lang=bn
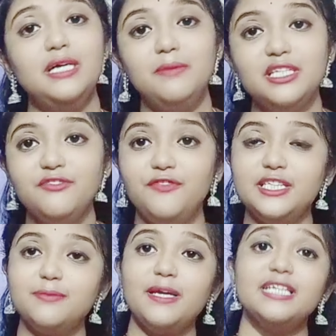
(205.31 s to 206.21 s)
আমাদের
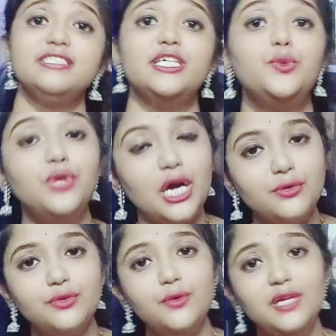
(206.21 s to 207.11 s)
ফেস প্যাকের যে
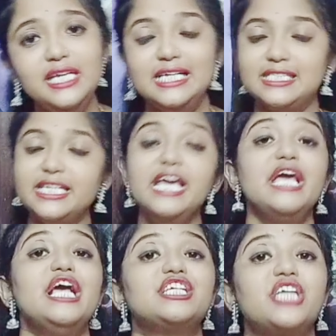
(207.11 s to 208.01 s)
গুণাগুণগুলি আছে
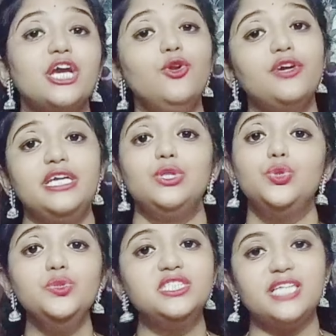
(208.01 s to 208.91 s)
সেগুলো
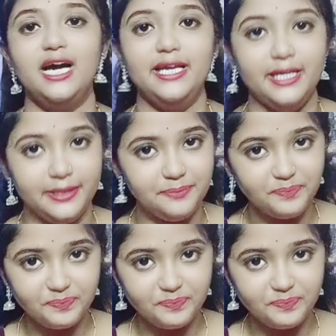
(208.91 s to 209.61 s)
কিন্তু যায় না